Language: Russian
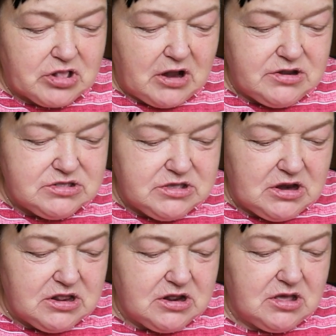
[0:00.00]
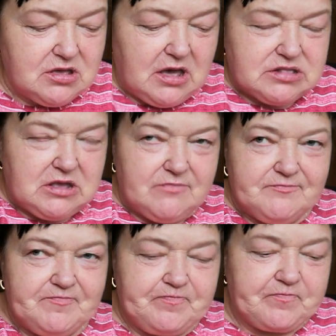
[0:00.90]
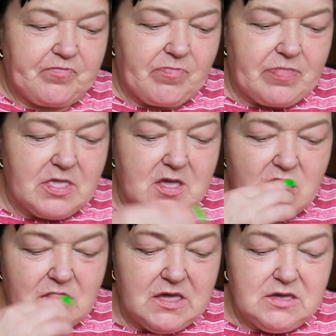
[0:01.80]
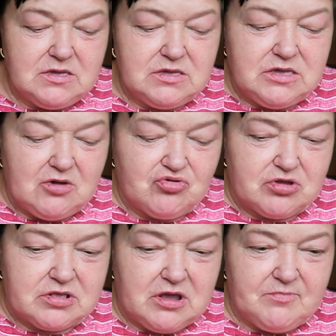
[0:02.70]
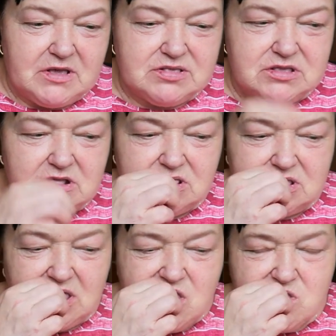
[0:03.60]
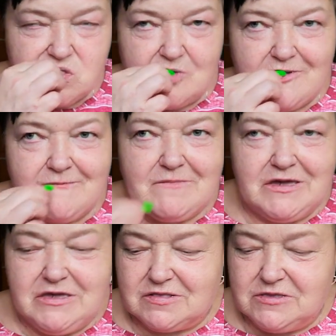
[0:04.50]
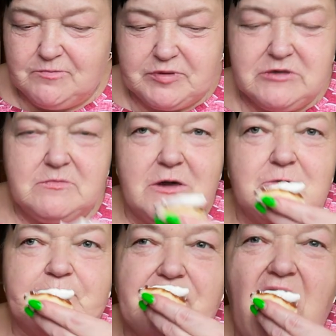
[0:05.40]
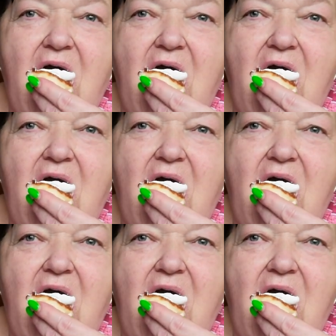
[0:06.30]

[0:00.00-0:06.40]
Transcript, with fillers: стали делить, а там я уже сама сделала до этого, а я-то не понимаю.